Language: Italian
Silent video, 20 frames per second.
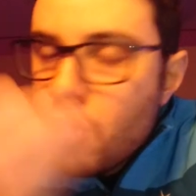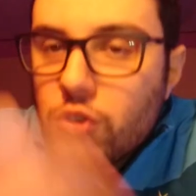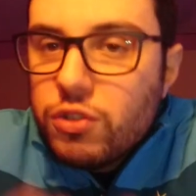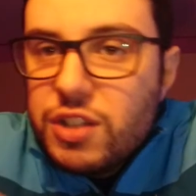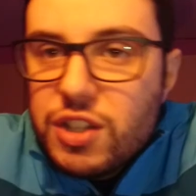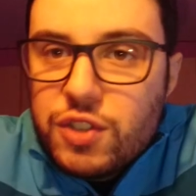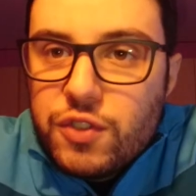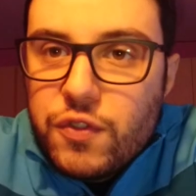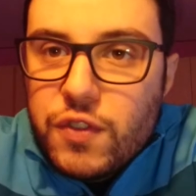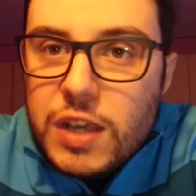gol
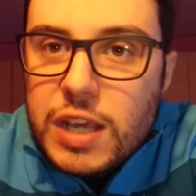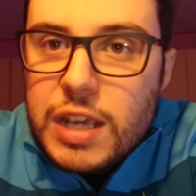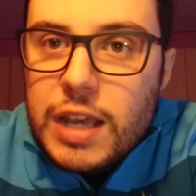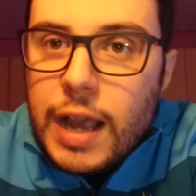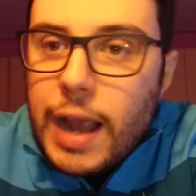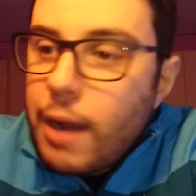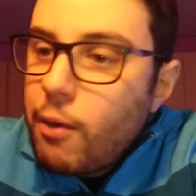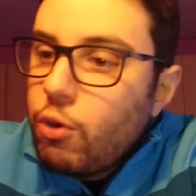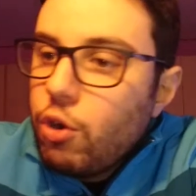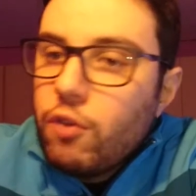di sfiga
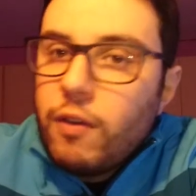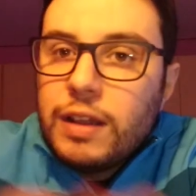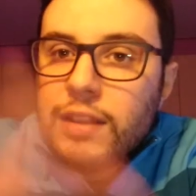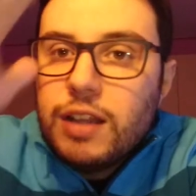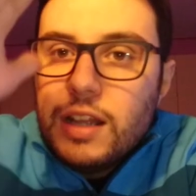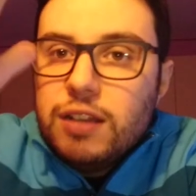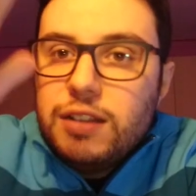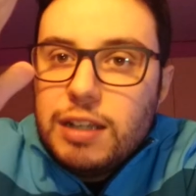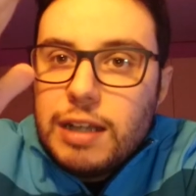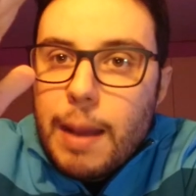che quello va
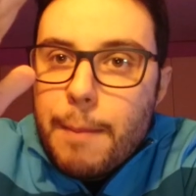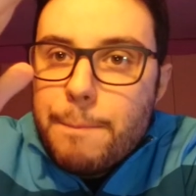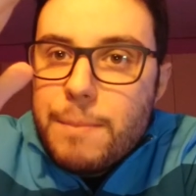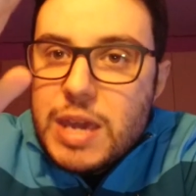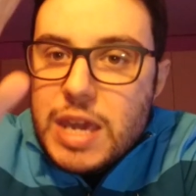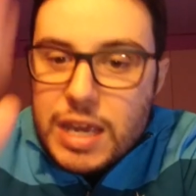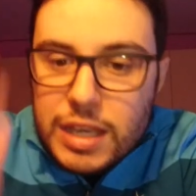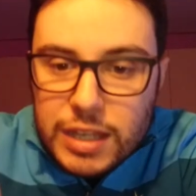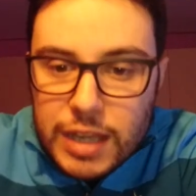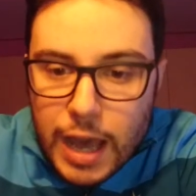tira a
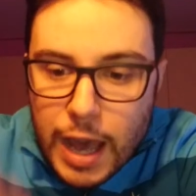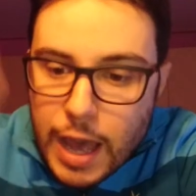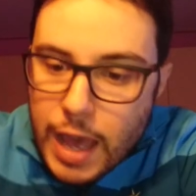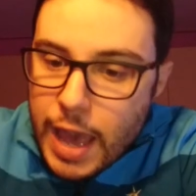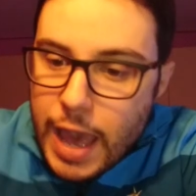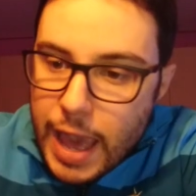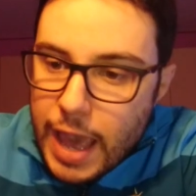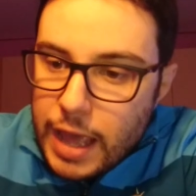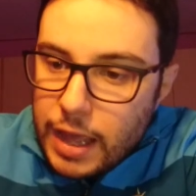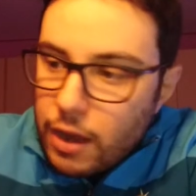minchia
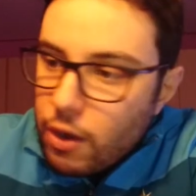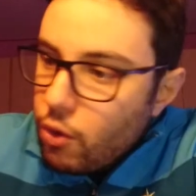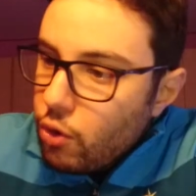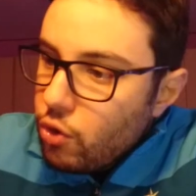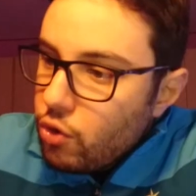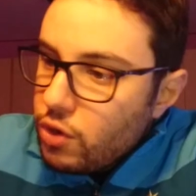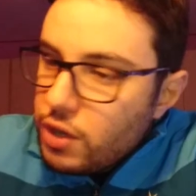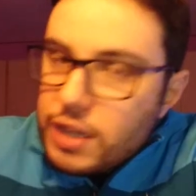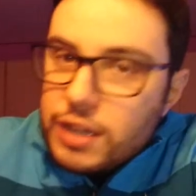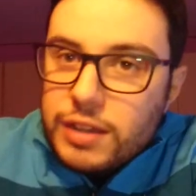e
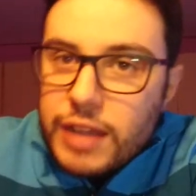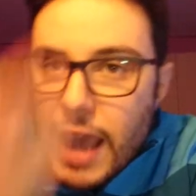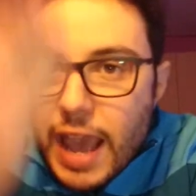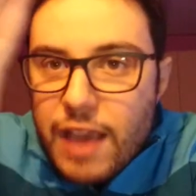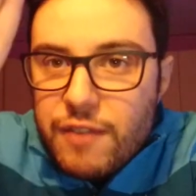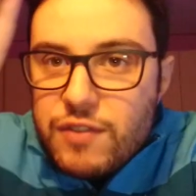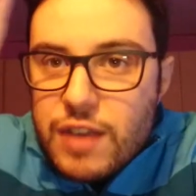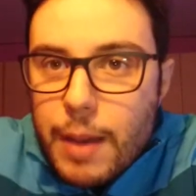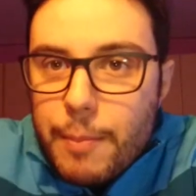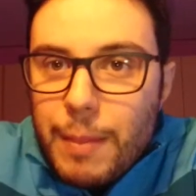quello lì
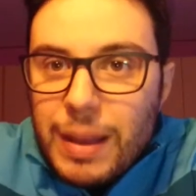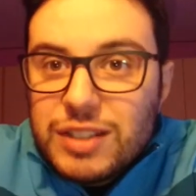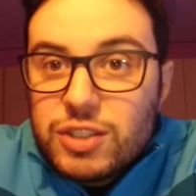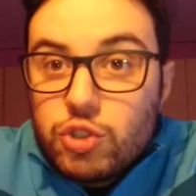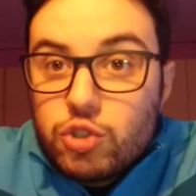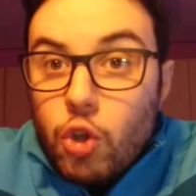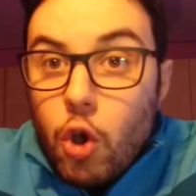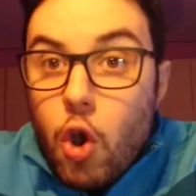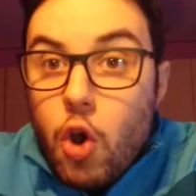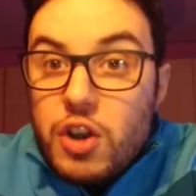devia,
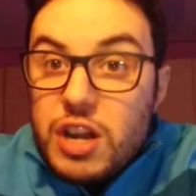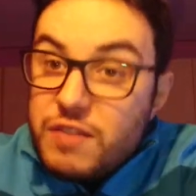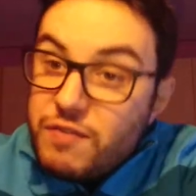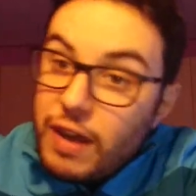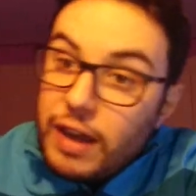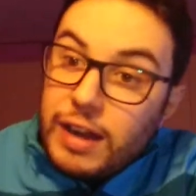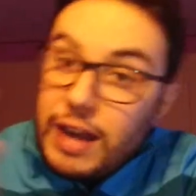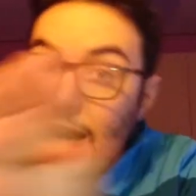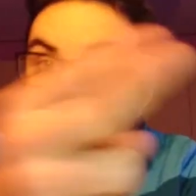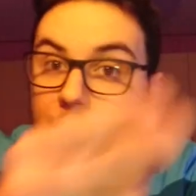bastoni,
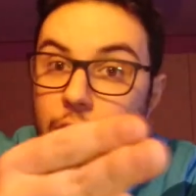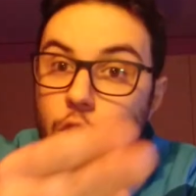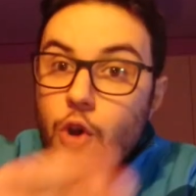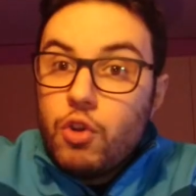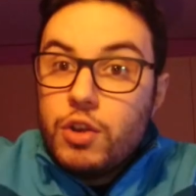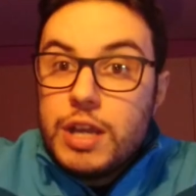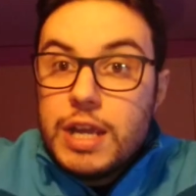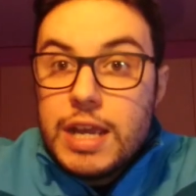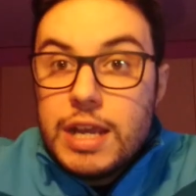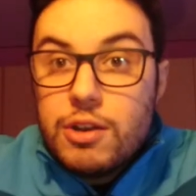va
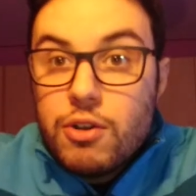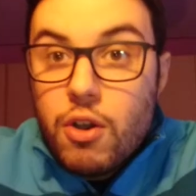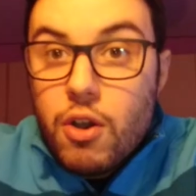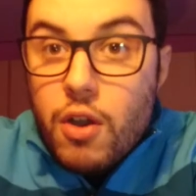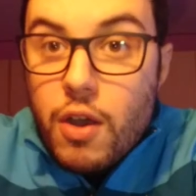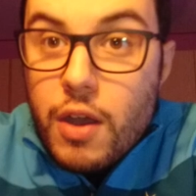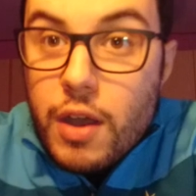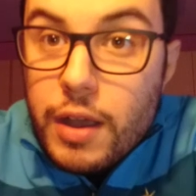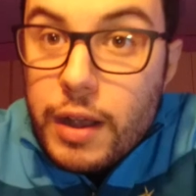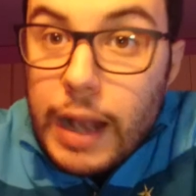
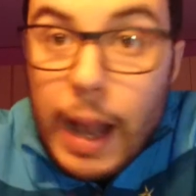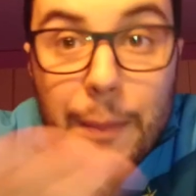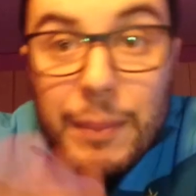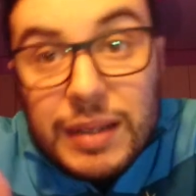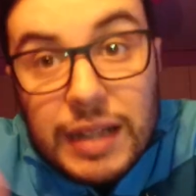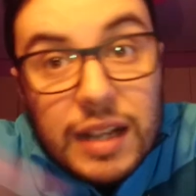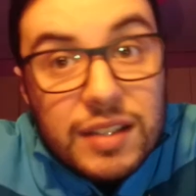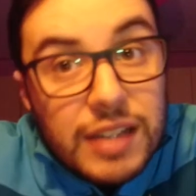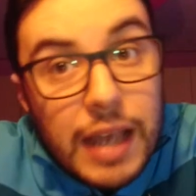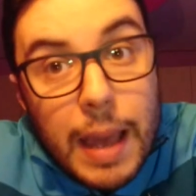nell'angolino,
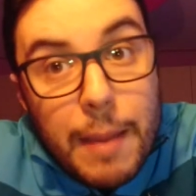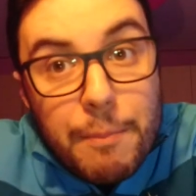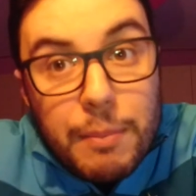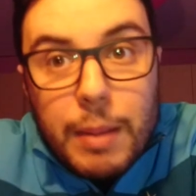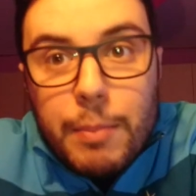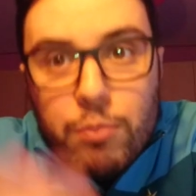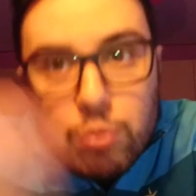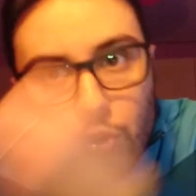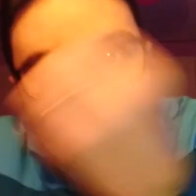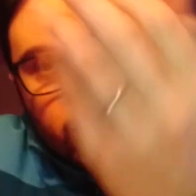capita sempre,
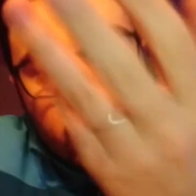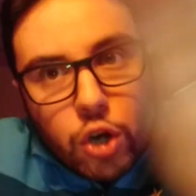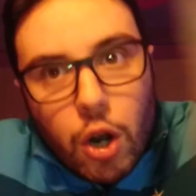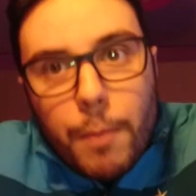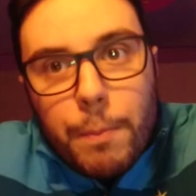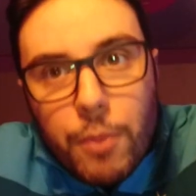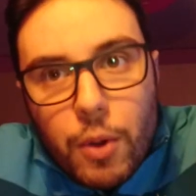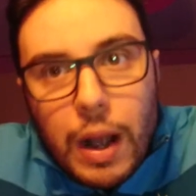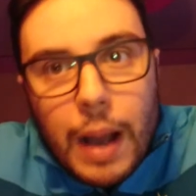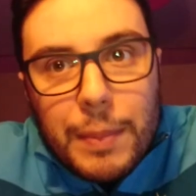
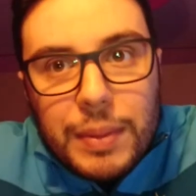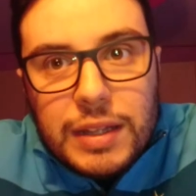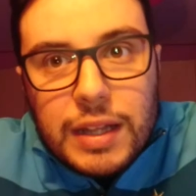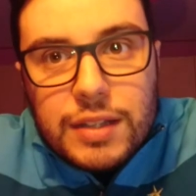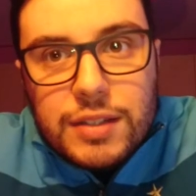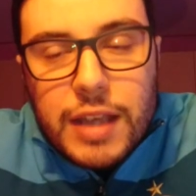purtroppo capita